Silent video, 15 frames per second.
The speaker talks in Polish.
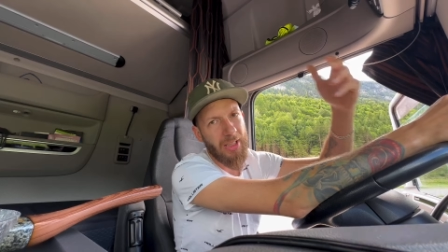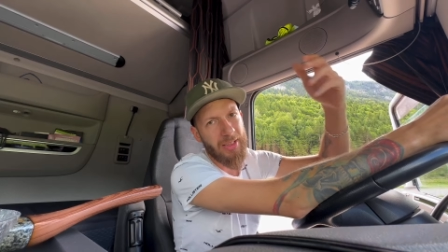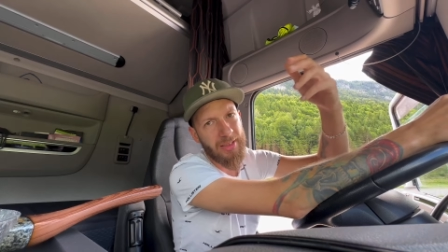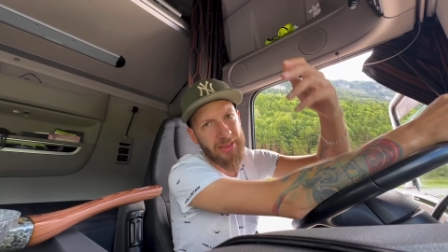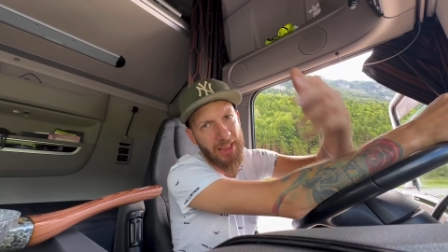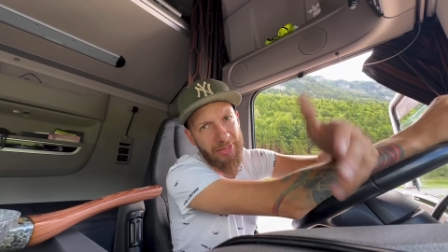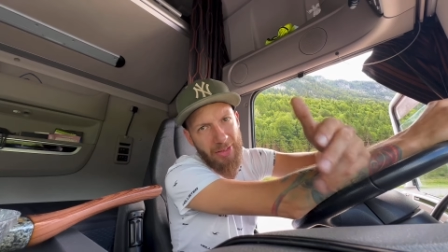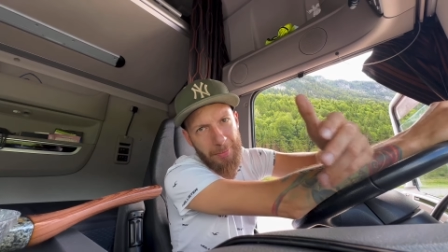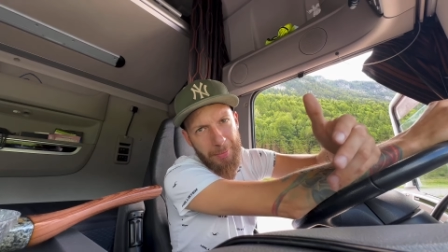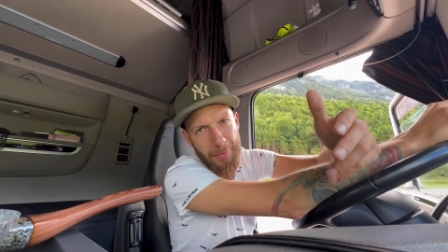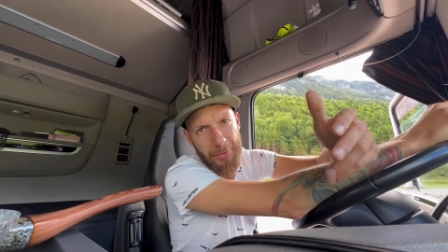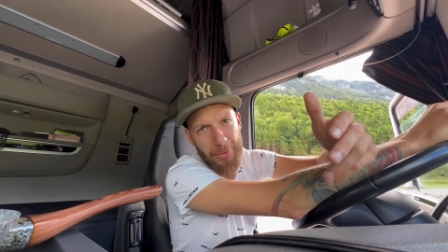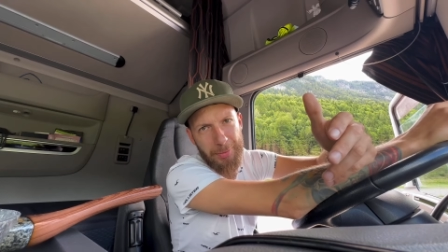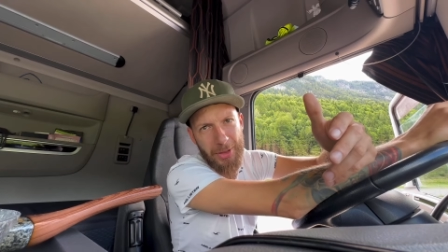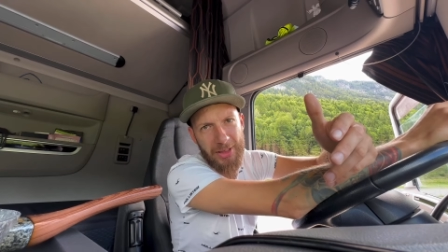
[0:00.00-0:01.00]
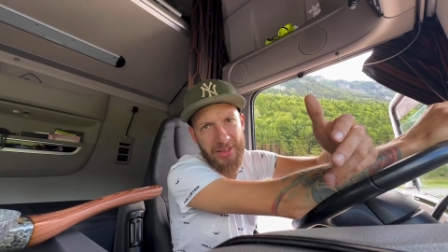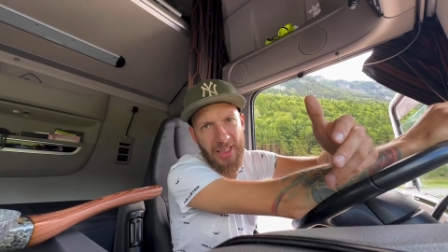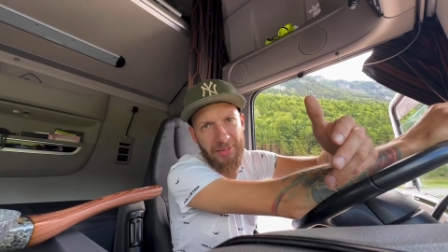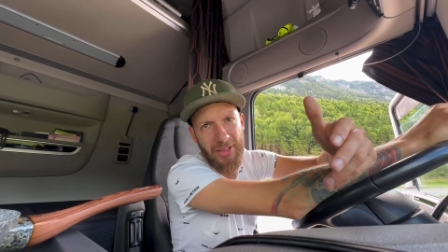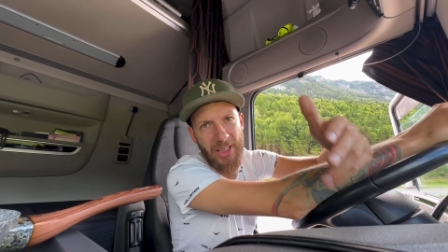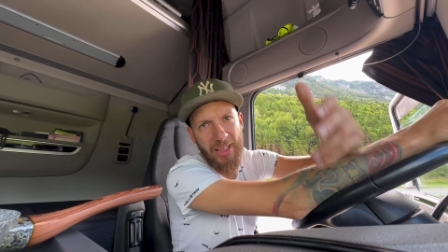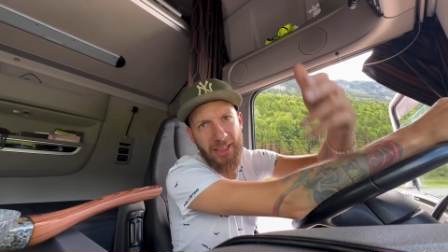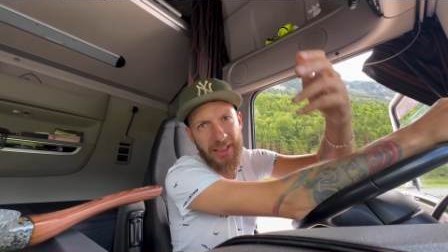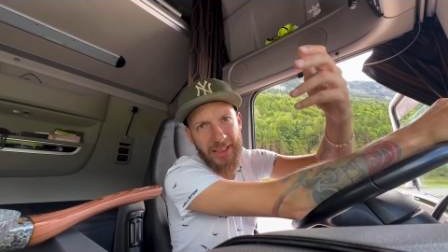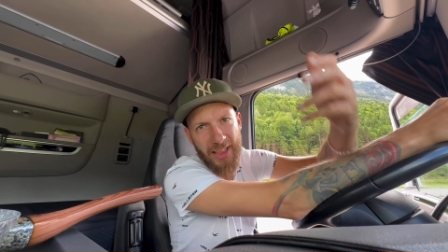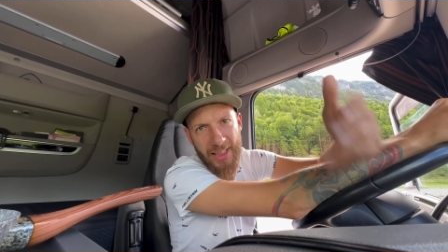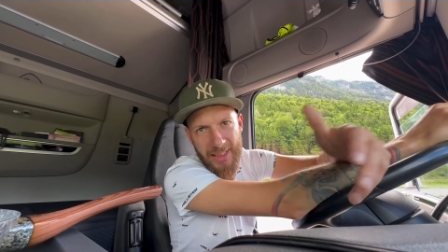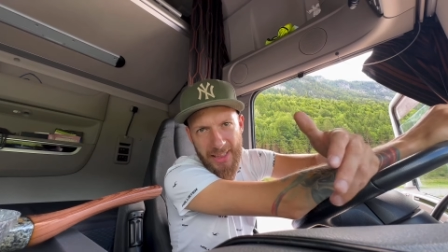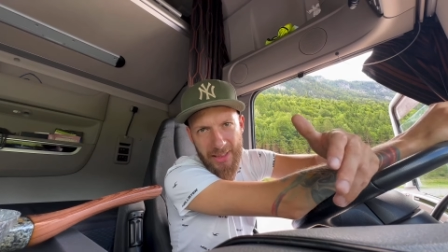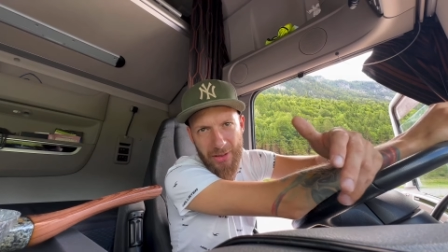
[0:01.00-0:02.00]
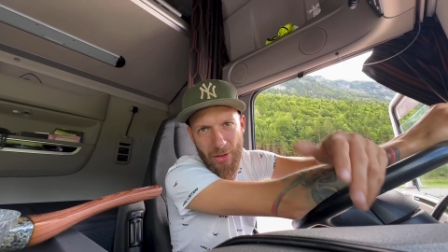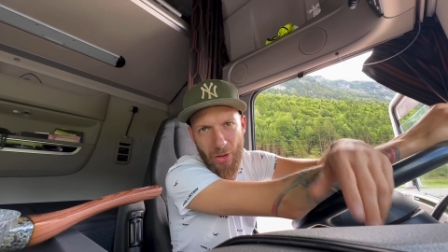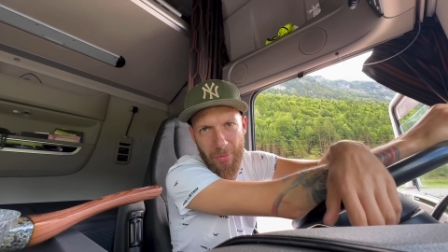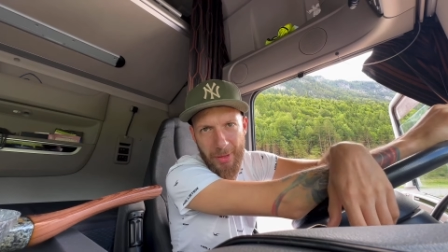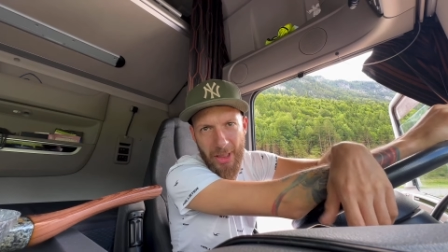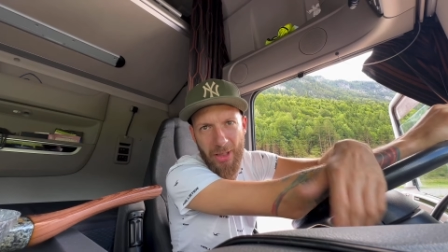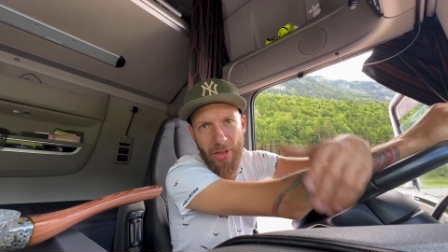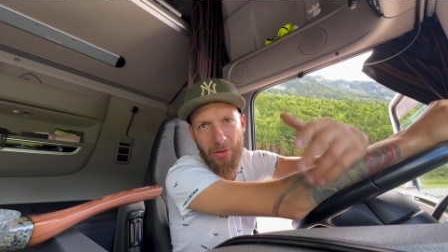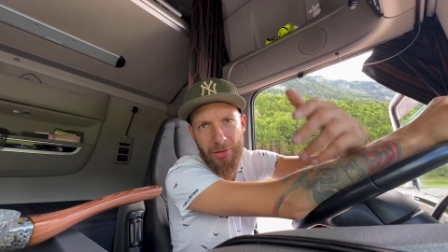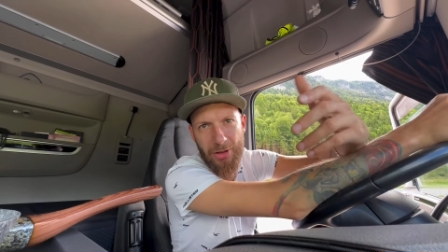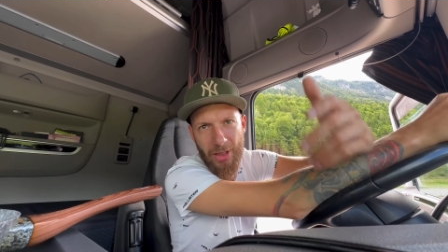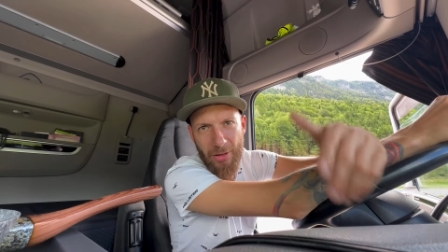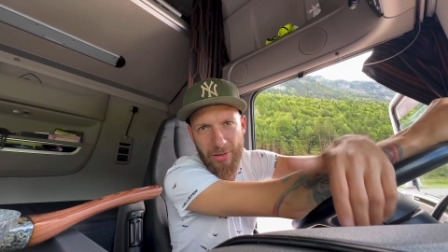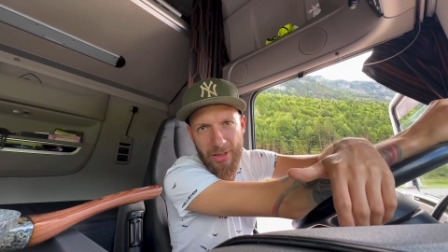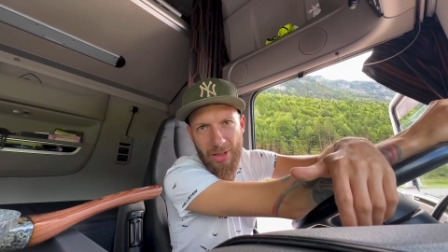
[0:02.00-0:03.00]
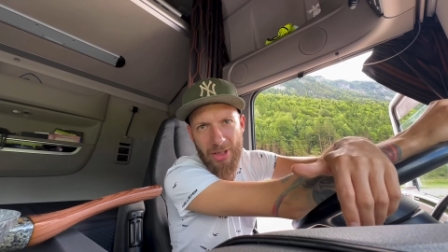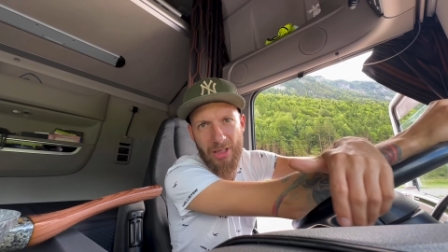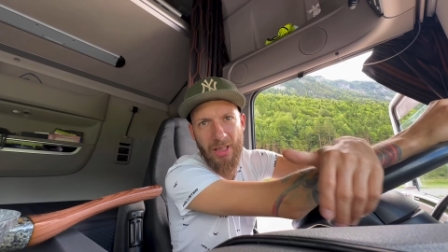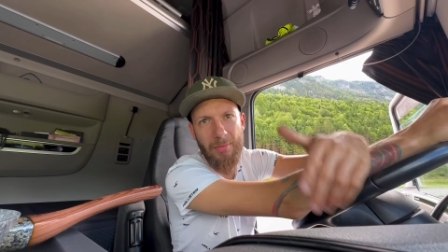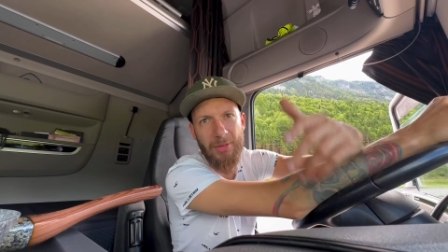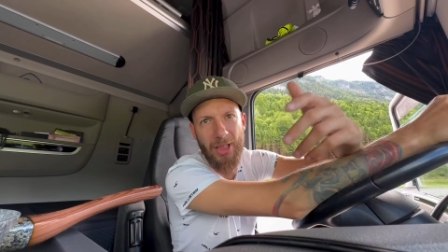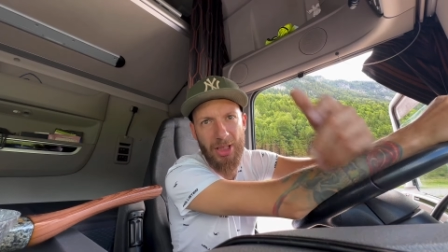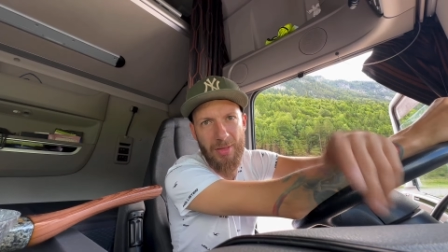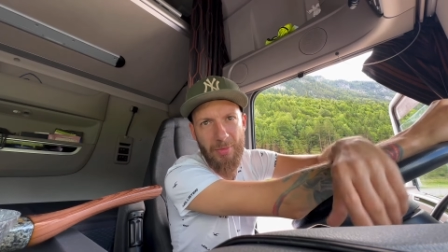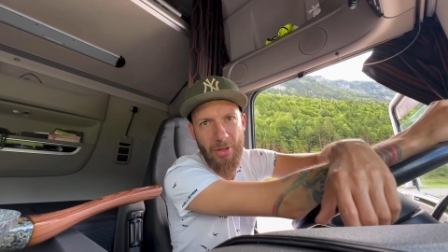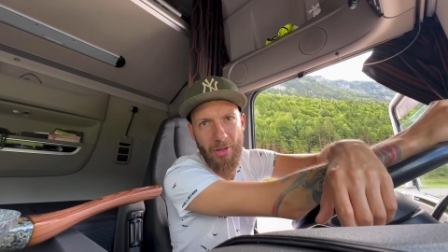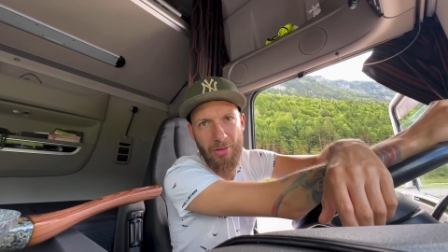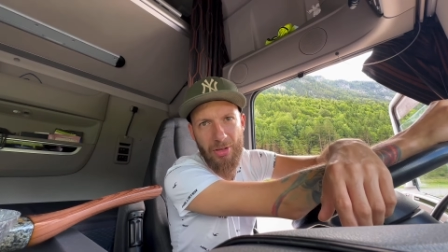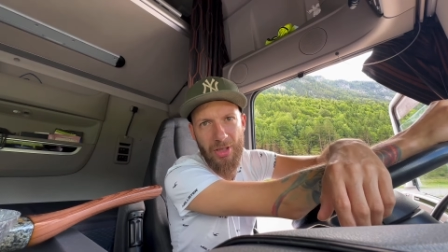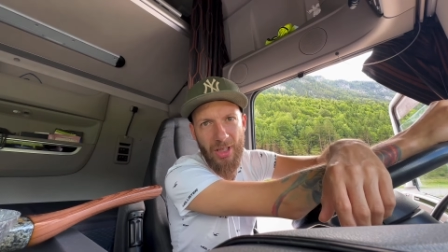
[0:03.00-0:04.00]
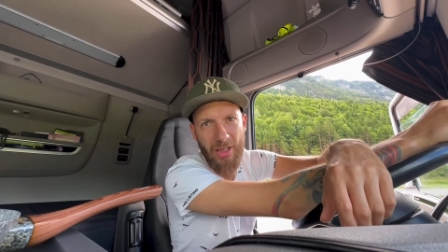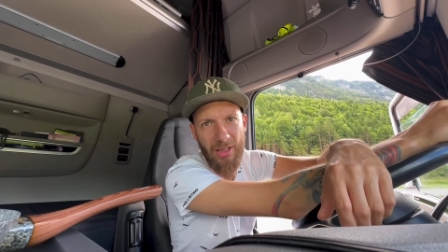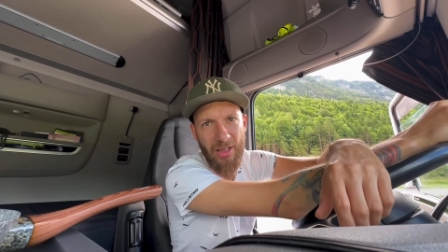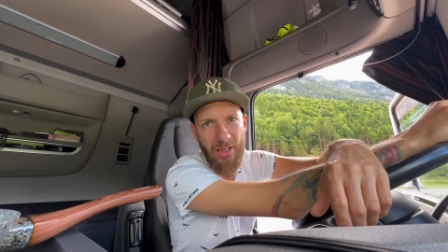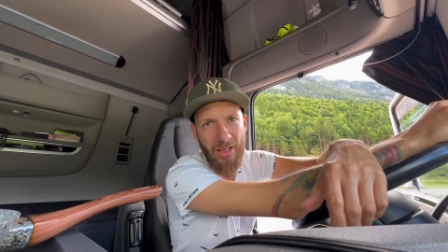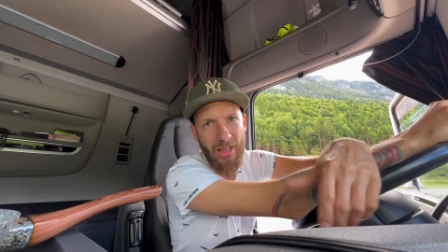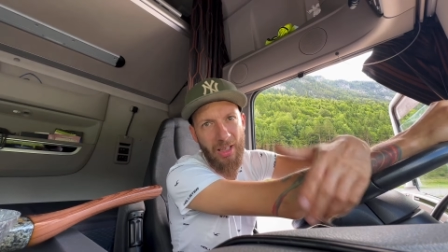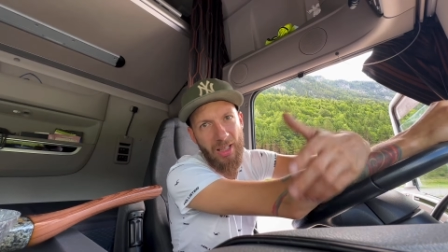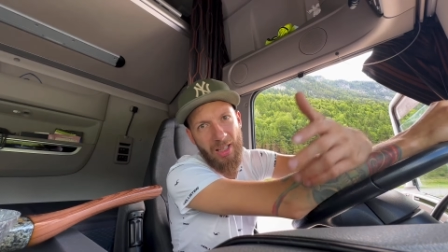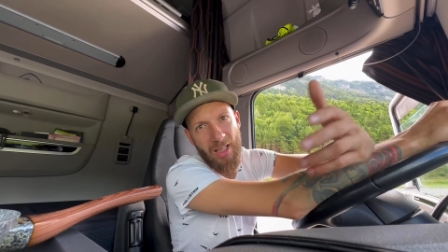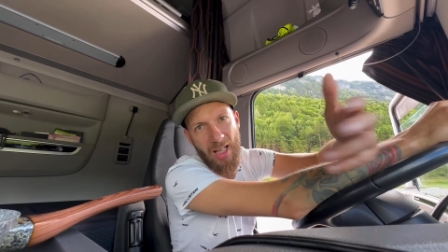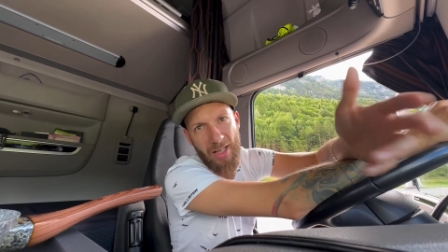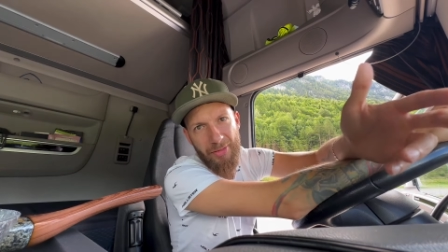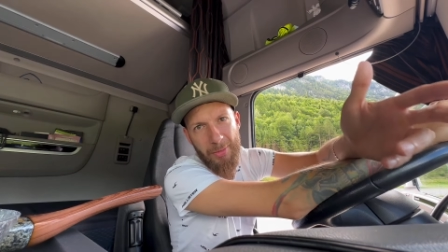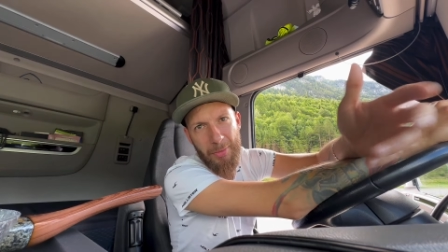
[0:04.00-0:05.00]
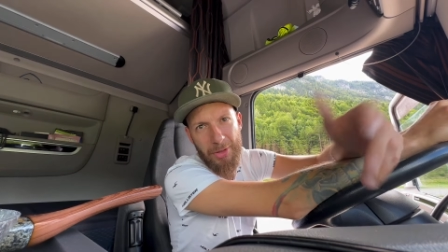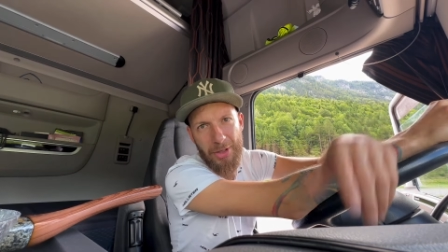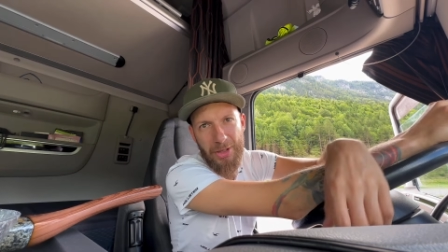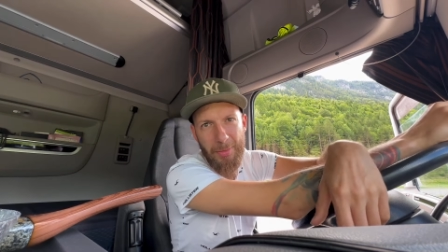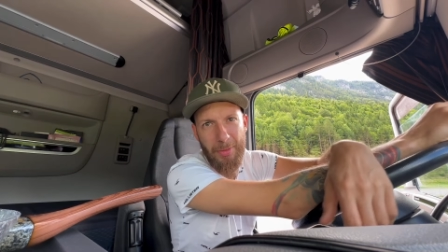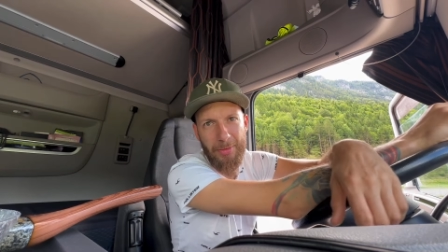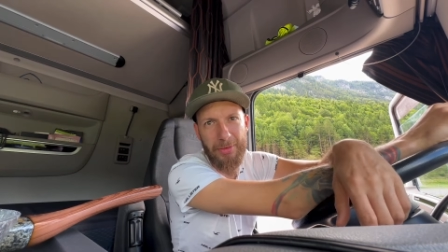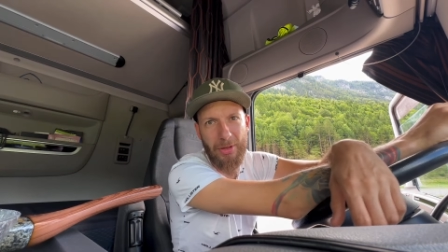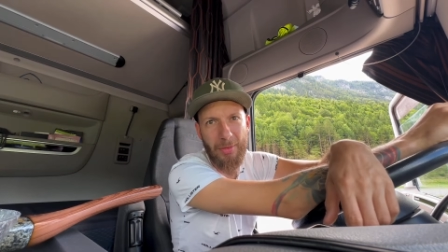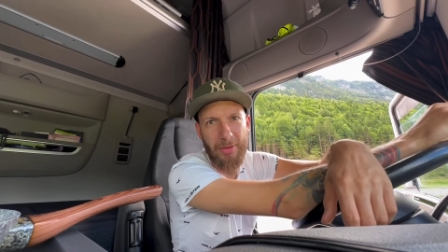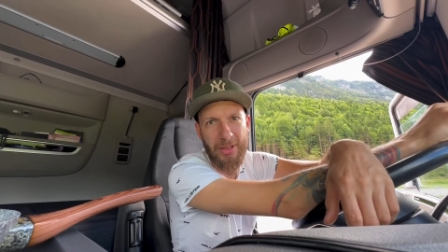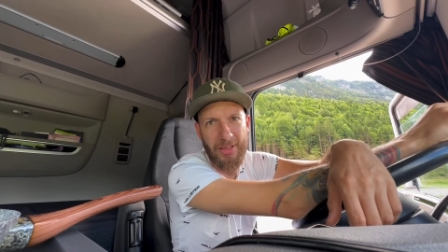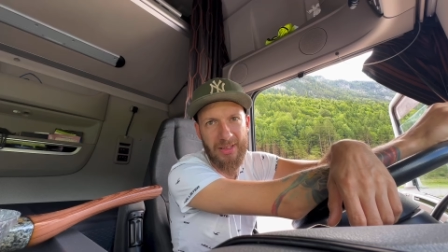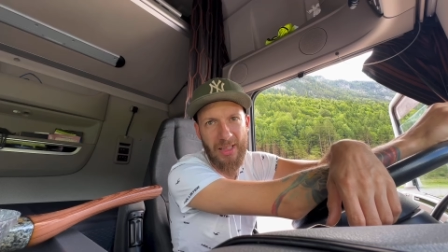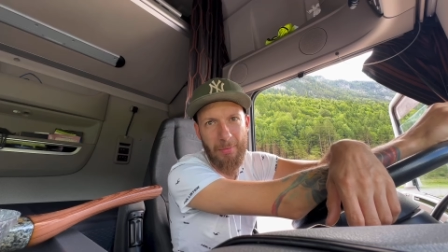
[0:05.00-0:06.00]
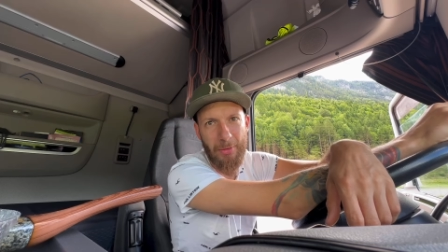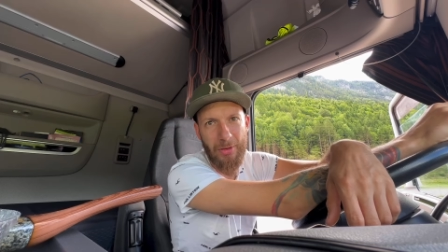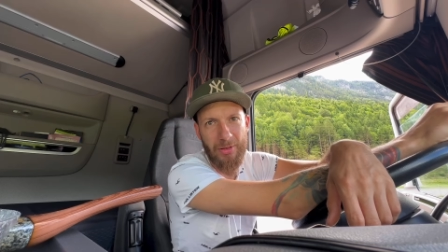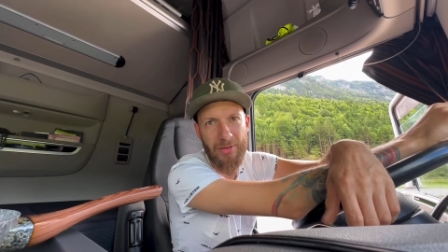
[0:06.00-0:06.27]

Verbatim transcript: Ja Wam po prostu przedstawię, jak ja to robię, od czego zaczynam, na czym kończę, a Wy możecie po prostu robić tak samo.